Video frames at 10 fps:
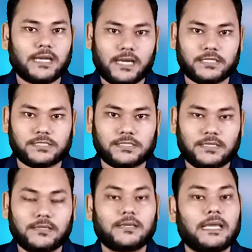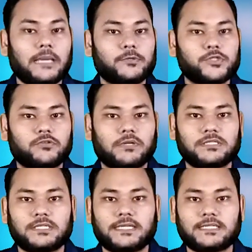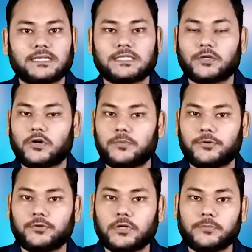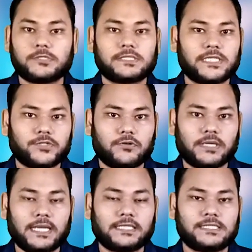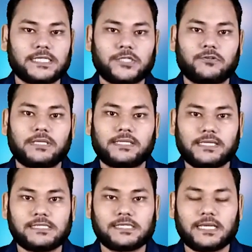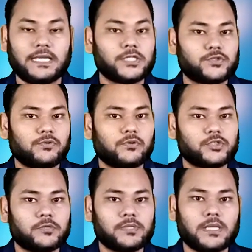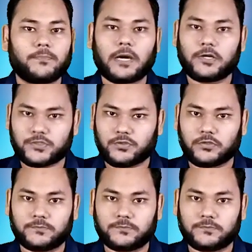হাস এবং যুক্তরাষ্ট্রের টেক্সাসের গভর্নর এবং সিনেটরকে একটি চিঠিও দিয়ে দিয়েছে এই শুল্ক সুবিধা পাওয়ার জন্য